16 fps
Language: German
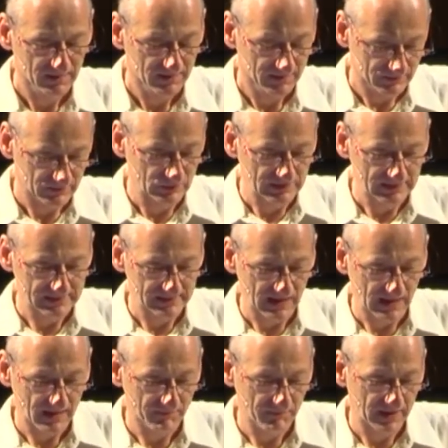ich könnte
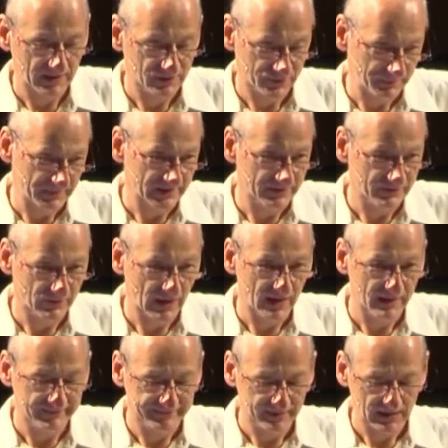sagen mein
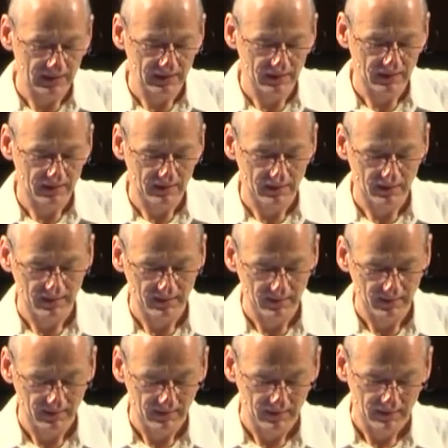spiritueller Weg,
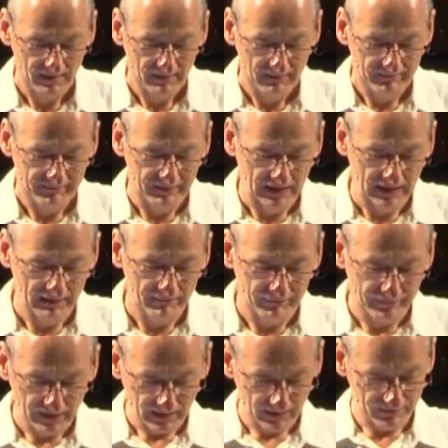war ein
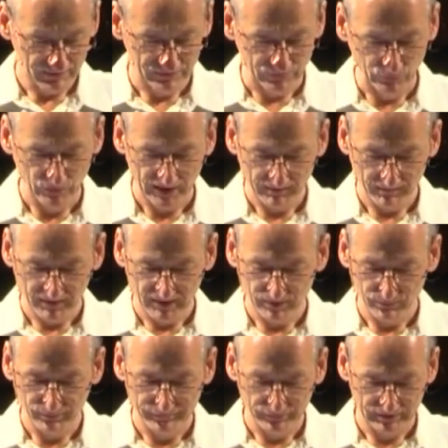Weg zunehmender
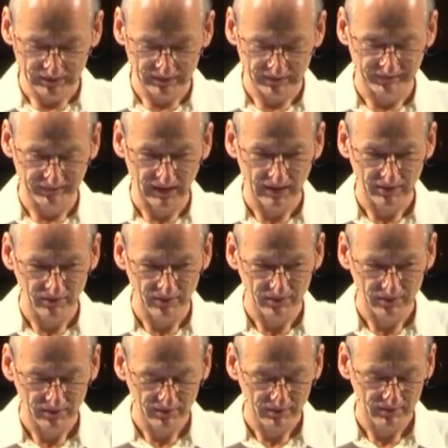
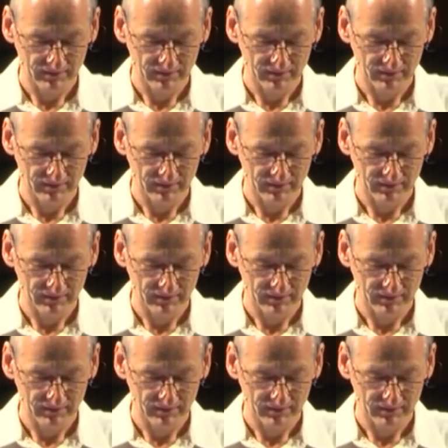Bewusstwerdung.